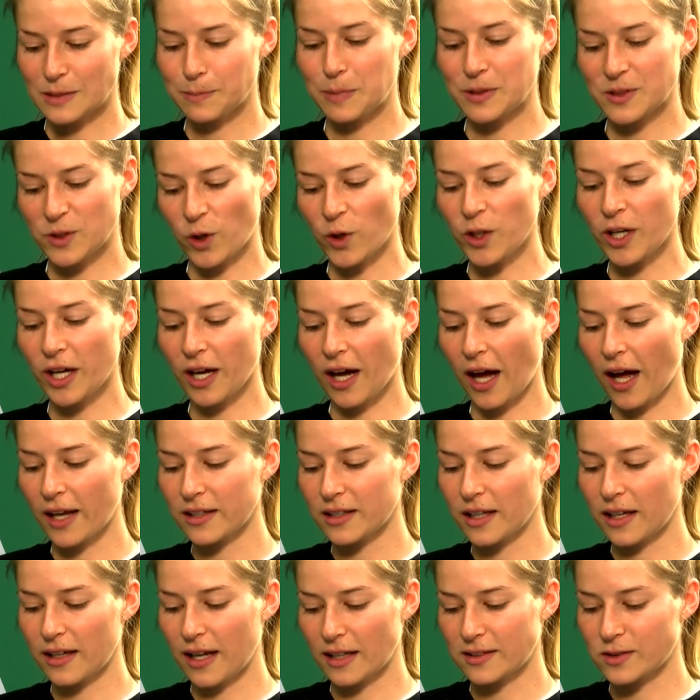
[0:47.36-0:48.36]
Besondere an
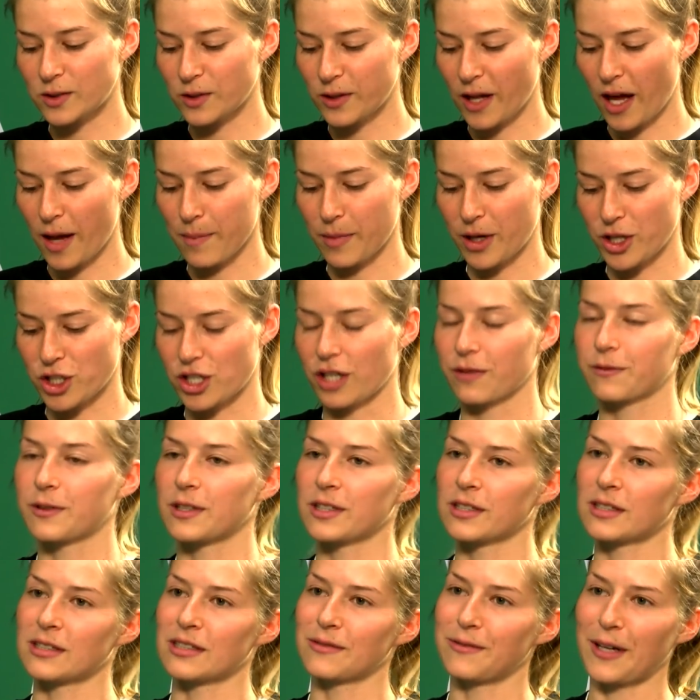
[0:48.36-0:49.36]
der Nationalmannschaft
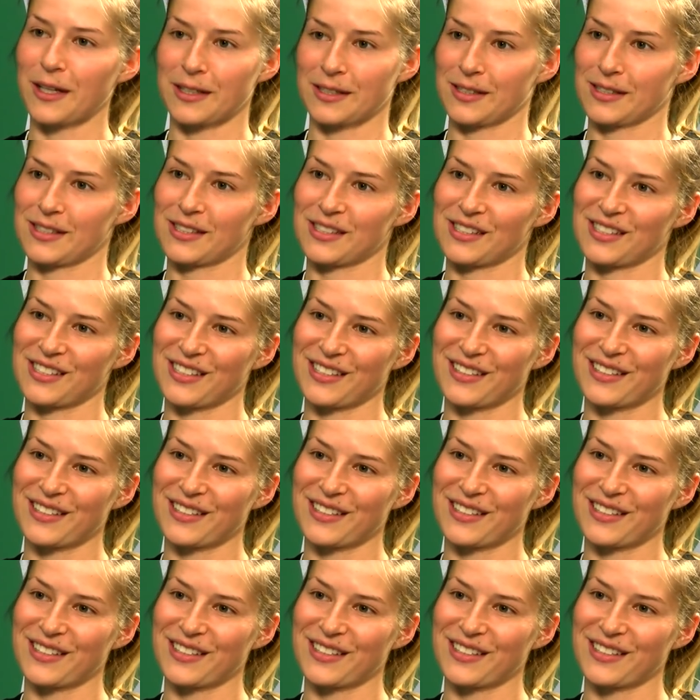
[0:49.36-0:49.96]
ist was?